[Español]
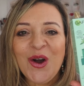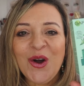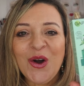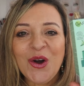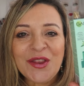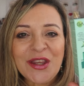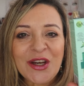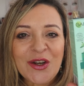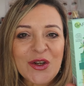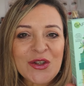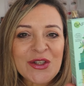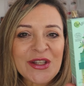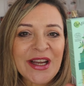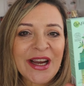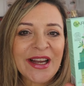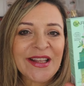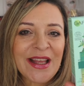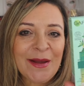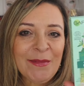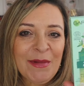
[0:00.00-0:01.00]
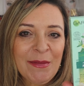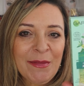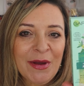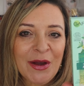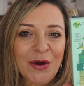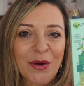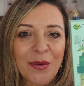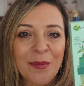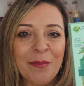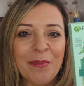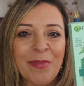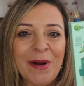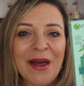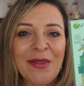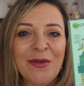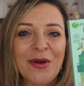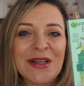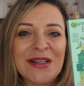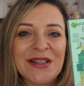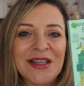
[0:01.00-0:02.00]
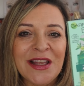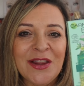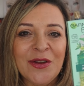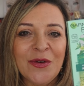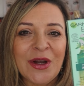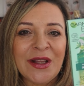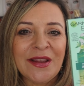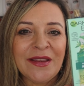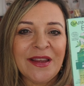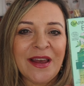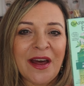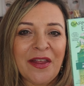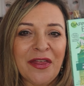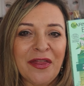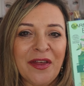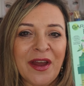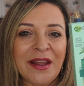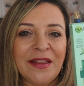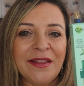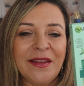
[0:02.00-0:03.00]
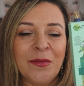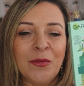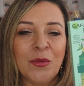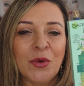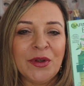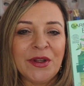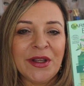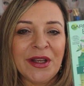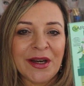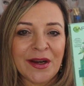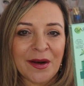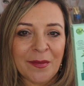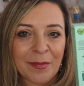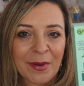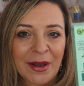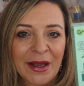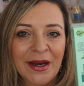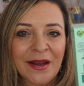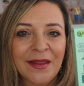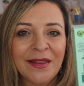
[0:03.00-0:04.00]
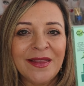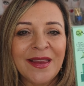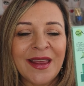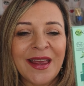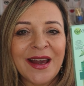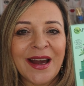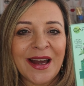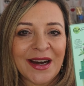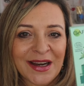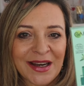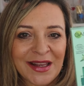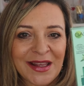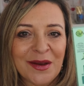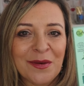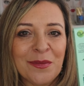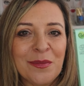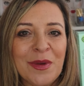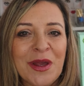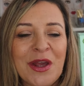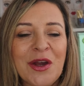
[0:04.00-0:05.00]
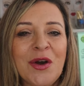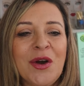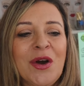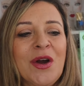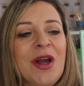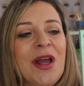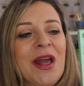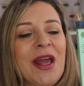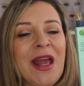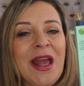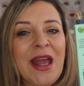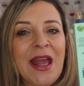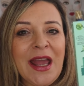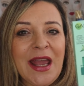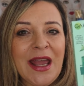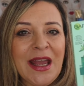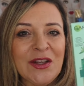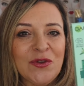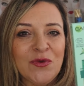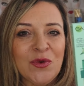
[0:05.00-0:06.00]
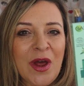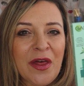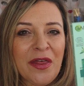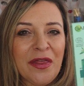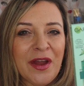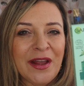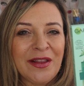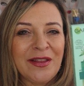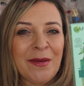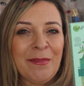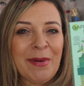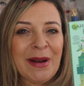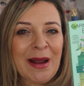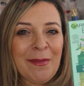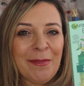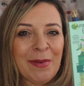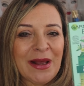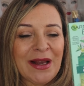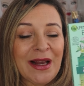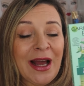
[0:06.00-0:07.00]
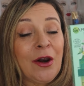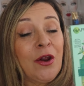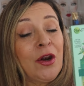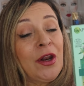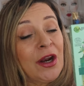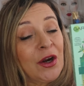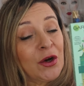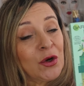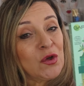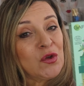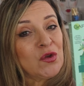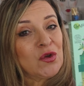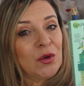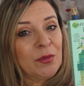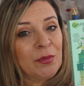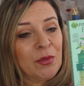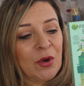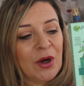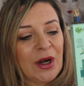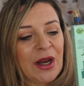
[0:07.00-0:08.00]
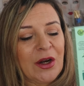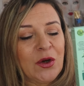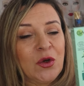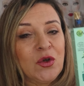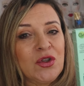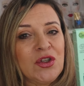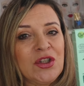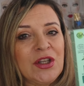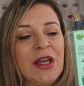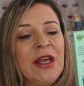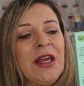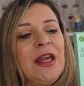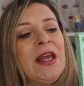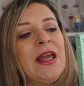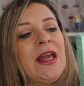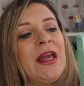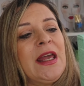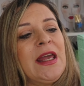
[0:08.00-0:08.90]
Otra cosita que también me he comprado ha sido este aceite multi de Garnier Bio. Es un aceite para aplicarlo en el rostro por la noche